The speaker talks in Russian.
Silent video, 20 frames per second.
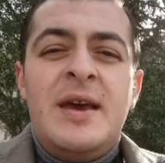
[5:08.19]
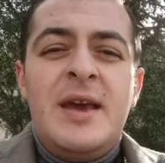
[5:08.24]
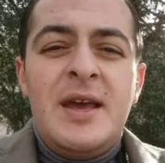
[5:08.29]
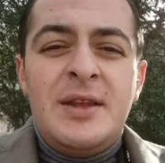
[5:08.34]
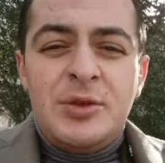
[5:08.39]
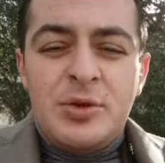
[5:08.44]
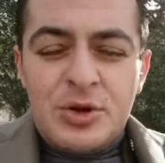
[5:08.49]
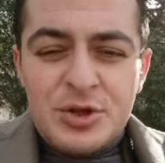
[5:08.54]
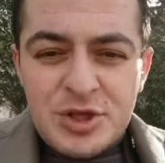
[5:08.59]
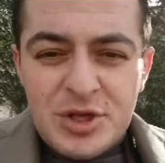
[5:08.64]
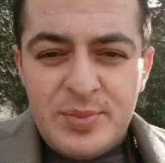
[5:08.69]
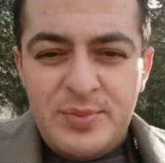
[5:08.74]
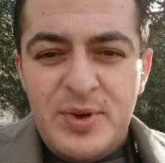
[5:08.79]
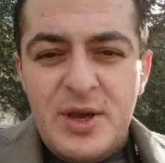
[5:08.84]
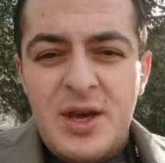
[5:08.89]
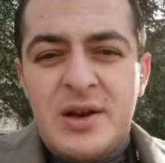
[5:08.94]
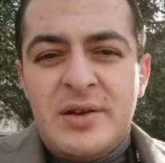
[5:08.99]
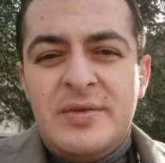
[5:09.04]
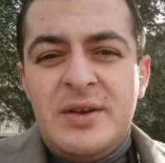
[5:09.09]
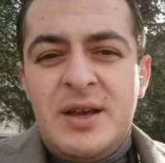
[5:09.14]
Это уже
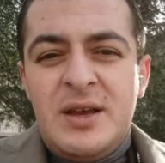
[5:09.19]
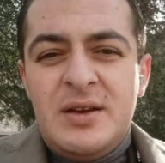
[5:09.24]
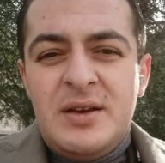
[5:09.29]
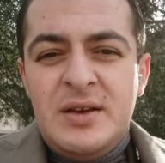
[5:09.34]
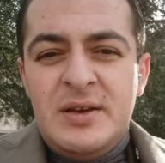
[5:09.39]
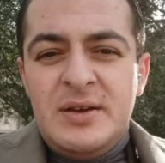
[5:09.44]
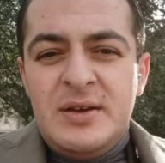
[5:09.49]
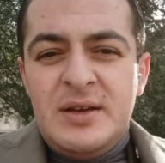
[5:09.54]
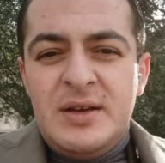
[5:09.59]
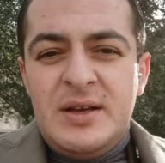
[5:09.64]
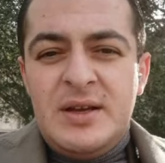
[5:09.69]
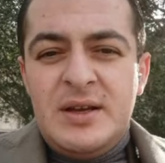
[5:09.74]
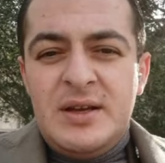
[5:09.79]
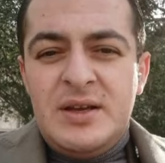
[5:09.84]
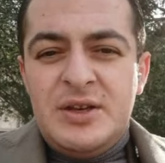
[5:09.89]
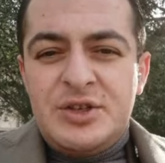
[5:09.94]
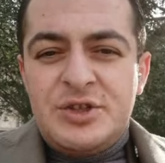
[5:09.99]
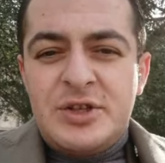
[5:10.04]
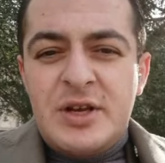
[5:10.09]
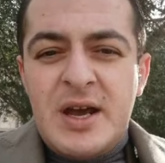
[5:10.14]
первый
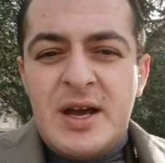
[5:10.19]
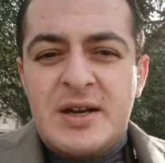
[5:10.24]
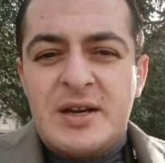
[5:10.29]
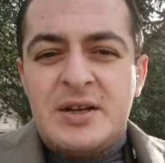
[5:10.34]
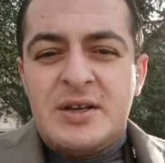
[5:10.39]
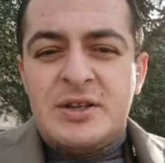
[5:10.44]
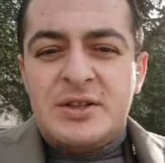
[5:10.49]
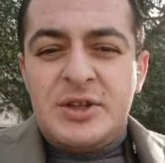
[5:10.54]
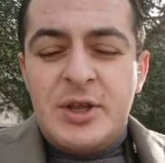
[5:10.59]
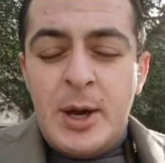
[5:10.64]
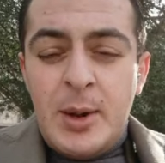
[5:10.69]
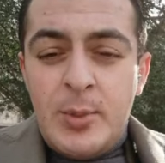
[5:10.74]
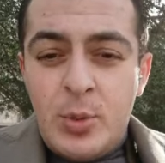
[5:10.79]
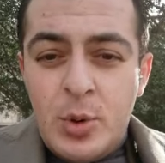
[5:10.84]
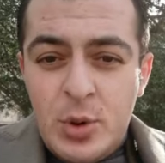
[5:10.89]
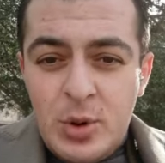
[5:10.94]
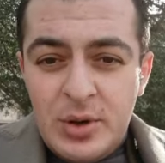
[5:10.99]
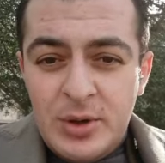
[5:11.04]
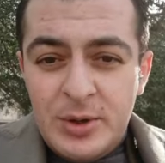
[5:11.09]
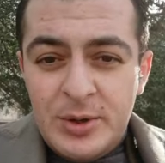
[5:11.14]
э, шаг к
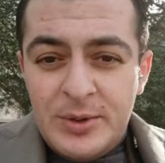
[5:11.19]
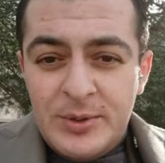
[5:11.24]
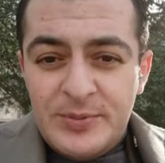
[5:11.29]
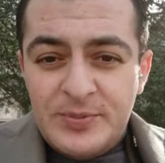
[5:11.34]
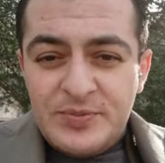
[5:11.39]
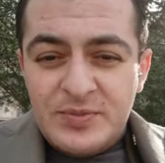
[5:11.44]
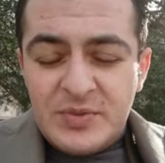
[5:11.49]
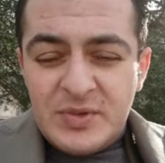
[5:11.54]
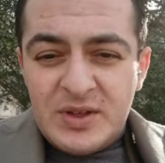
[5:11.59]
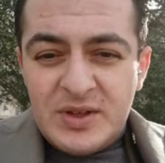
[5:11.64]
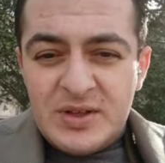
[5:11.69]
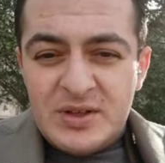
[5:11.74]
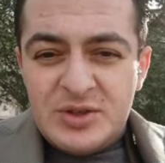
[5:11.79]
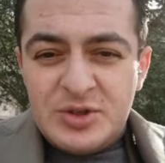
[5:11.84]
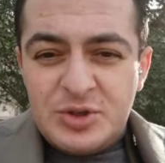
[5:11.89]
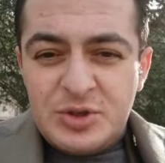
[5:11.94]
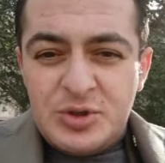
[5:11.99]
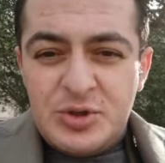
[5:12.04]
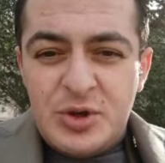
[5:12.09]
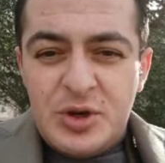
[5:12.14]
тому,
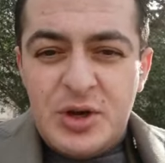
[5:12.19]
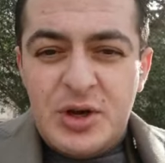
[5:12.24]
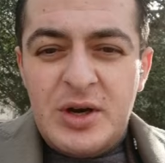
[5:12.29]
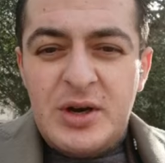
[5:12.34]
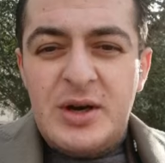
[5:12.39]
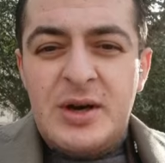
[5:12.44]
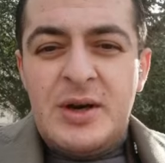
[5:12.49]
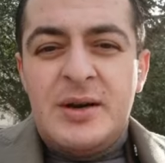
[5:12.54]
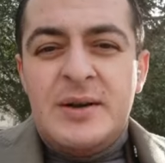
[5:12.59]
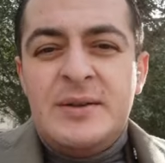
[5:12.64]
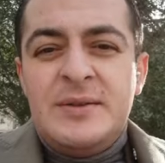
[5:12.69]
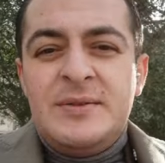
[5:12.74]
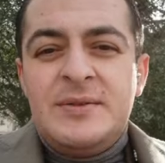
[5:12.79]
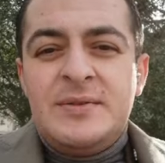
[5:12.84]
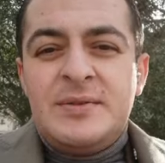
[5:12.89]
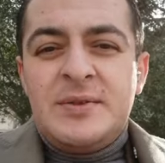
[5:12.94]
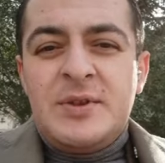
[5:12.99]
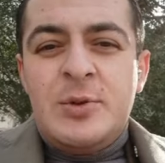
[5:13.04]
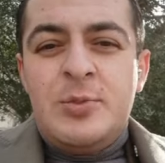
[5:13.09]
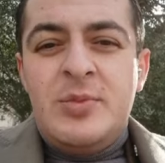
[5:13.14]
что
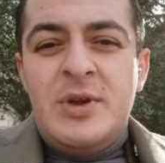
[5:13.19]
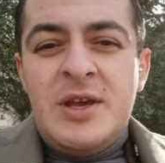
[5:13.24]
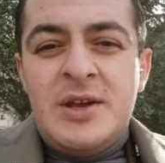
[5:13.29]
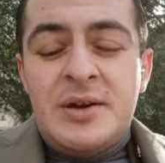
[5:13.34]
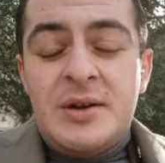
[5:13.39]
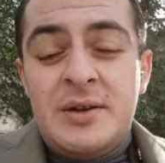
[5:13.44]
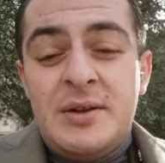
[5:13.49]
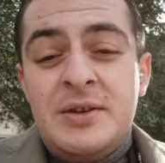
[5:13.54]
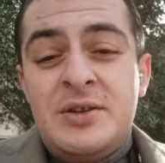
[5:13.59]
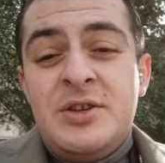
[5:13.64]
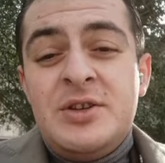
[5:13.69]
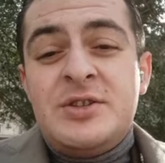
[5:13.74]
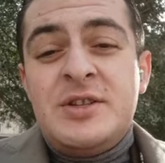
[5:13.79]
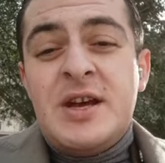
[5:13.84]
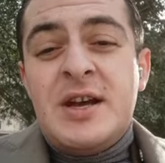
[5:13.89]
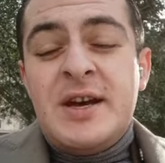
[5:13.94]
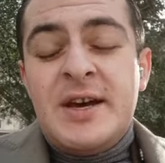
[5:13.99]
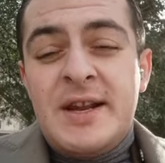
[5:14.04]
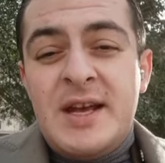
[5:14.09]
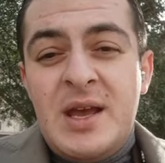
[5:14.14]
мир не
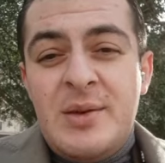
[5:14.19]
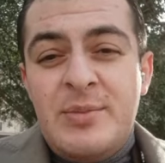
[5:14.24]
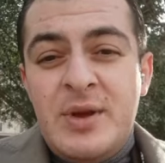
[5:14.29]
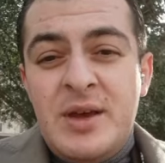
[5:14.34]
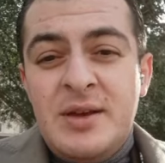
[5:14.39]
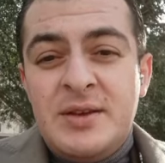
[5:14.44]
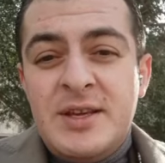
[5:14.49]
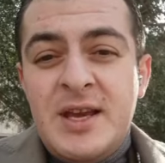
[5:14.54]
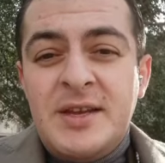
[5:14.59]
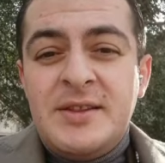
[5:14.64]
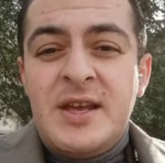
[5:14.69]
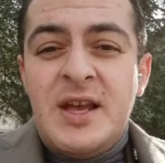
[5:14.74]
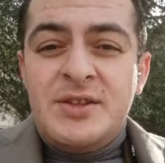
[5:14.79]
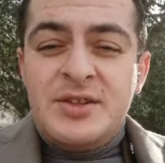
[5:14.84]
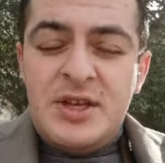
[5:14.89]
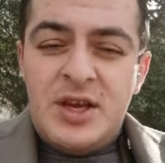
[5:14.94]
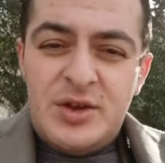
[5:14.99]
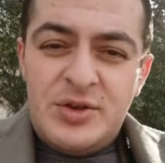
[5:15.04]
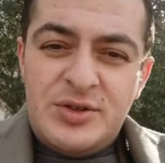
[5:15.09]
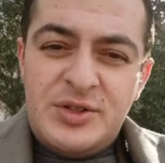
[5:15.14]
за горами. Я
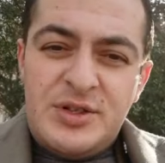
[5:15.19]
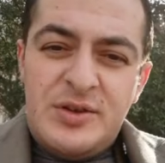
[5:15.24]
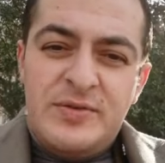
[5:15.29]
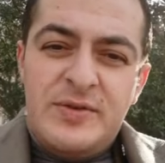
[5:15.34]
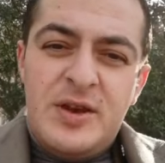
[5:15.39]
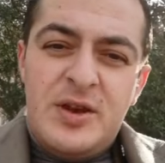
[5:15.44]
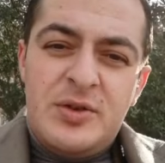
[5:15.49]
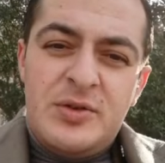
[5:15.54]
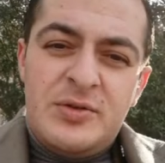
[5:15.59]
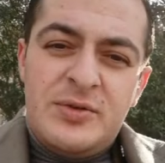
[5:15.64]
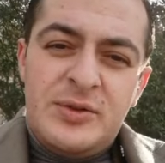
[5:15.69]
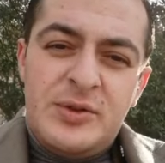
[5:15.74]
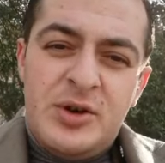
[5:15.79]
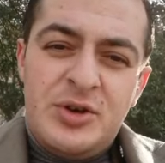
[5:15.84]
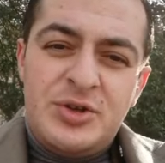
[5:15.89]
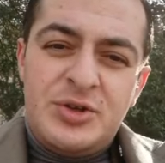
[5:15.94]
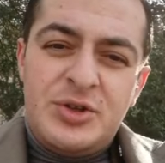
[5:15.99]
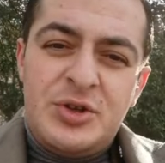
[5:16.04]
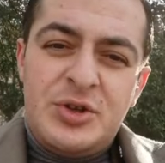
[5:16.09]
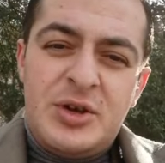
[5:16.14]
надеюсь и верю в
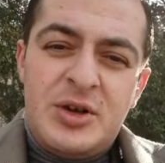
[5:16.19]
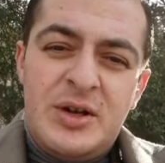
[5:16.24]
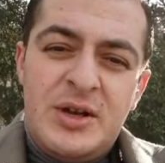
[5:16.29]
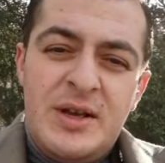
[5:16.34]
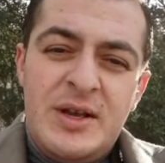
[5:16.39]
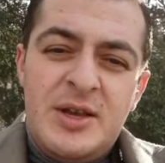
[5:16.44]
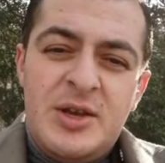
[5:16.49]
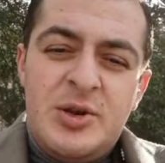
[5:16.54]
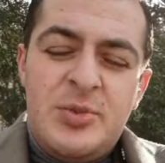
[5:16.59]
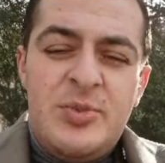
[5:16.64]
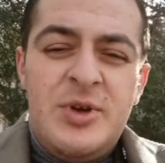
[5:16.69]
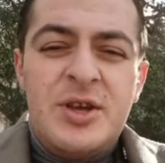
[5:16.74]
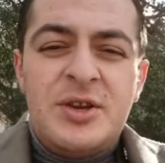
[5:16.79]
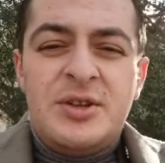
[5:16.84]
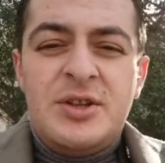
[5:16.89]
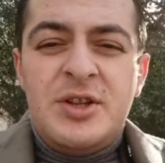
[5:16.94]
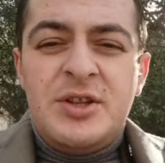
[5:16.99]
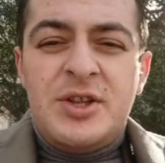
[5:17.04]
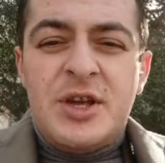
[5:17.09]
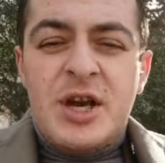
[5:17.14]
то, что
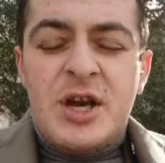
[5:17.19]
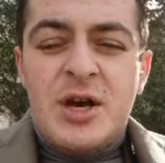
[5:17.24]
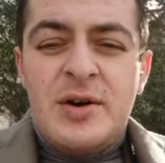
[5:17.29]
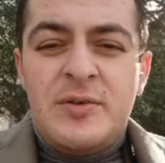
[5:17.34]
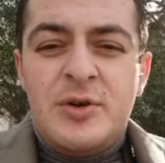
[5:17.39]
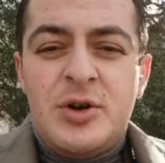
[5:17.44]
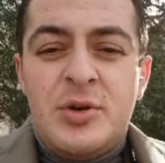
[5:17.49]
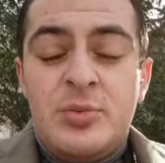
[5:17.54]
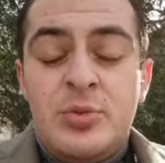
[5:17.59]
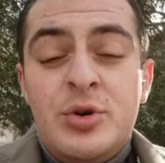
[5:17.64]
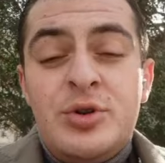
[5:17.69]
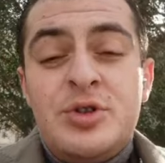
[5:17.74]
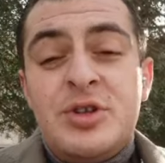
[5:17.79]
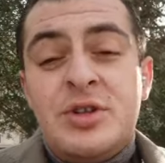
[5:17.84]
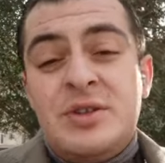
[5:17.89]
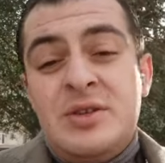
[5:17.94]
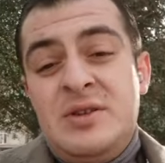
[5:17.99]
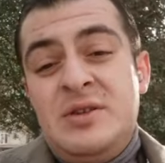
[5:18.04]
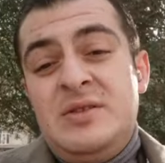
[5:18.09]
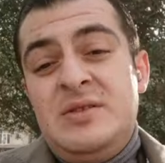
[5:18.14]
мирный договор
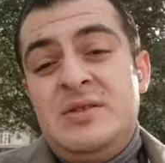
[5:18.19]
будет